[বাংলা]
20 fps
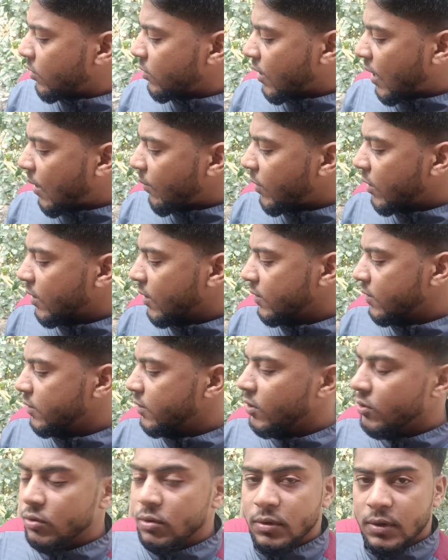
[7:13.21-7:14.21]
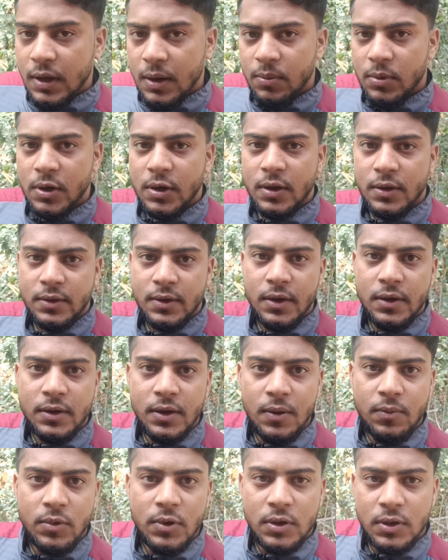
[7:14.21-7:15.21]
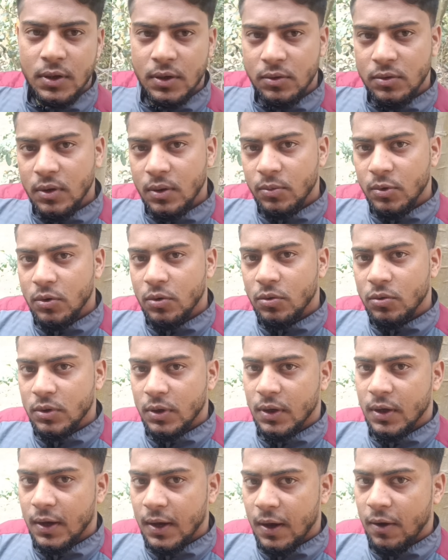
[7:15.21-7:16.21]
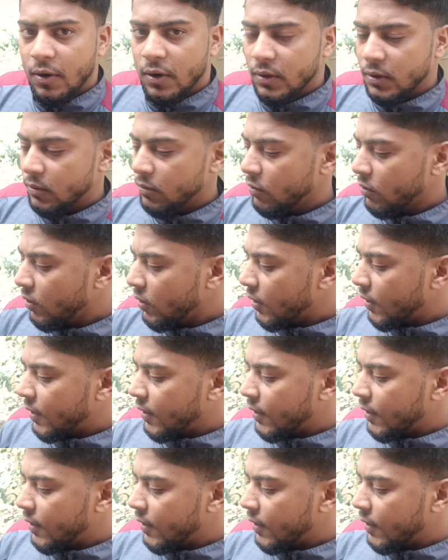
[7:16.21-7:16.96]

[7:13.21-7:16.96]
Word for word: তো আমার কাছে যেহেতু ট্যাবলেট আছে এই ট্যাবলেটটা কিন্তু আমি গরুটাকে খাওয়াই দিব